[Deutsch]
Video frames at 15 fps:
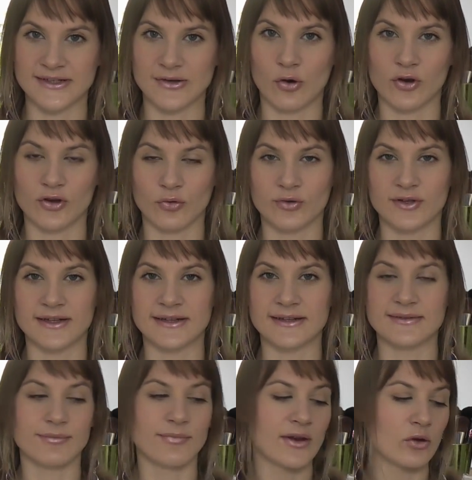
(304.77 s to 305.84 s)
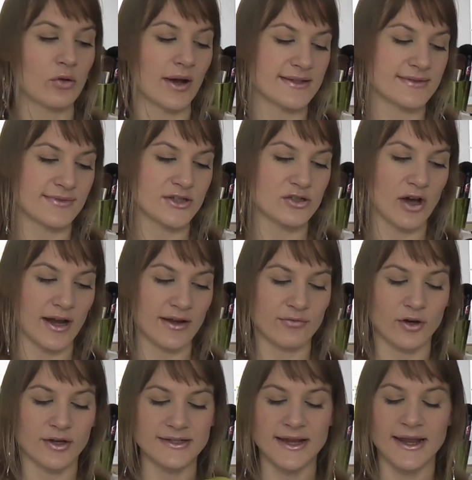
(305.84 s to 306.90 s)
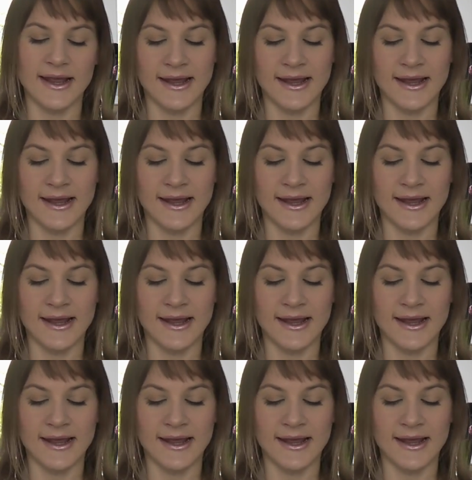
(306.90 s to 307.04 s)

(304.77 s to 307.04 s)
ich euch unter diesem Video als Videoantwort.